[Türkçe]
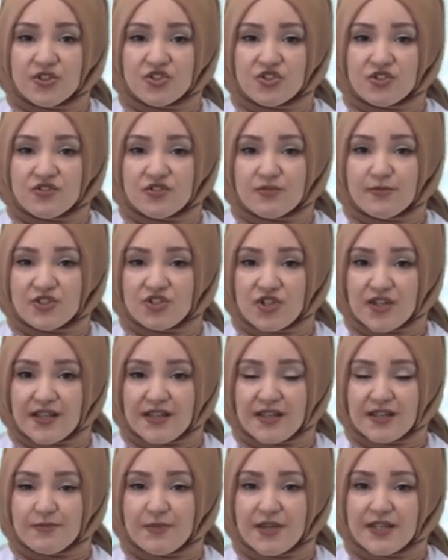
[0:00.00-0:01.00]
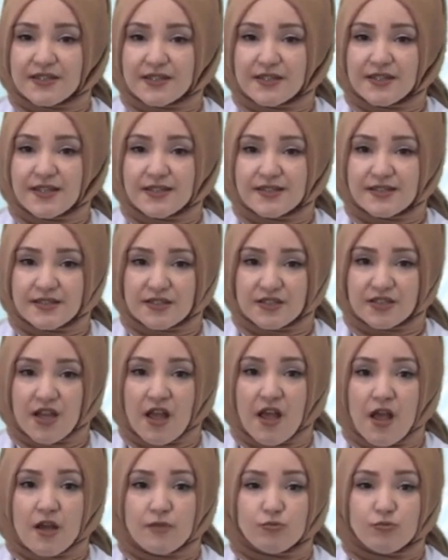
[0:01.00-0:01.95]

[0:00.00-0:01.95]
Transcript: aşındırma şekilleri meydana getirir.